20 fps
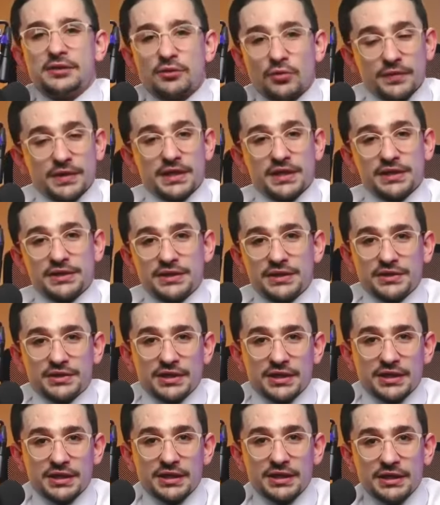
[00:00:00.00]
новой
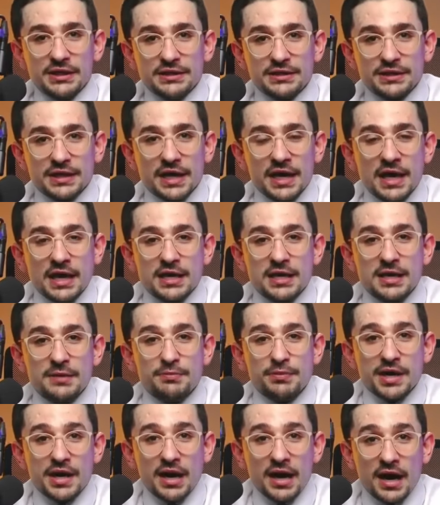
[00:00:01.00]
российской элиты и
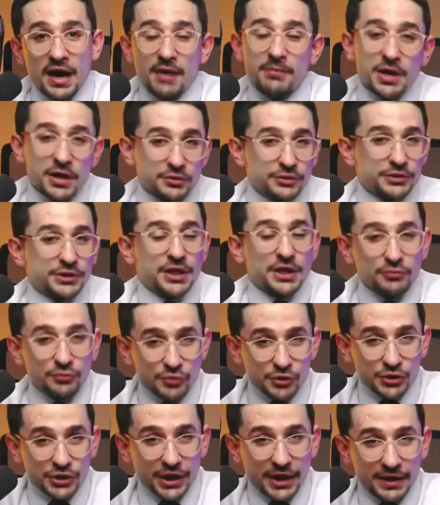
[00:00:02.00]
про оборот
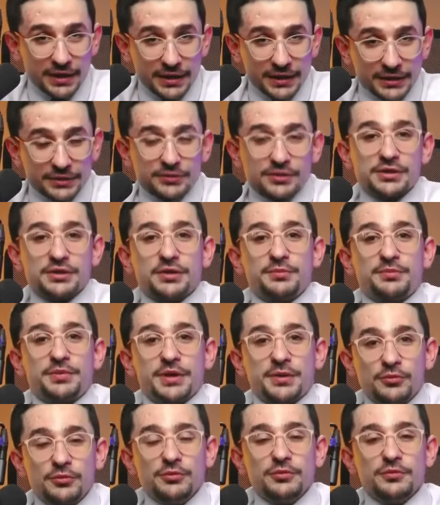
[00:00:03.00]
оружия, который
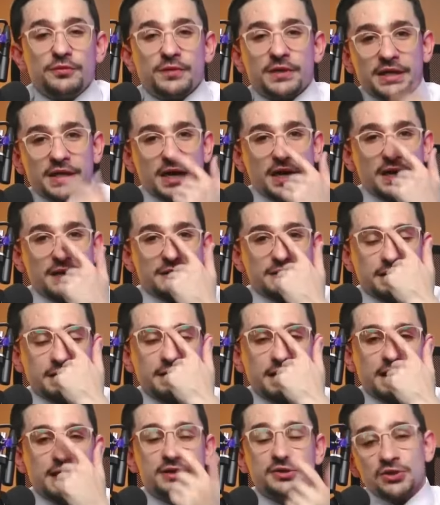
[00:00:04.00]
напрямую влияет
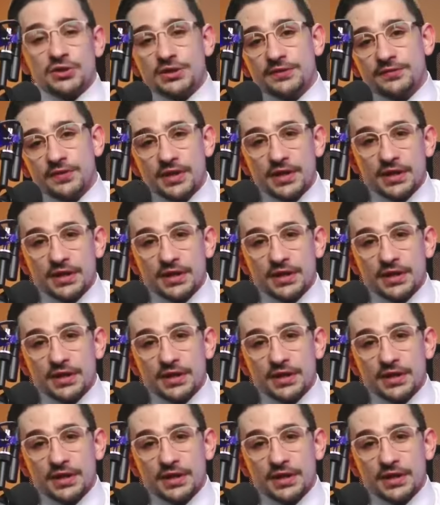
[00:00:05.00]
на количество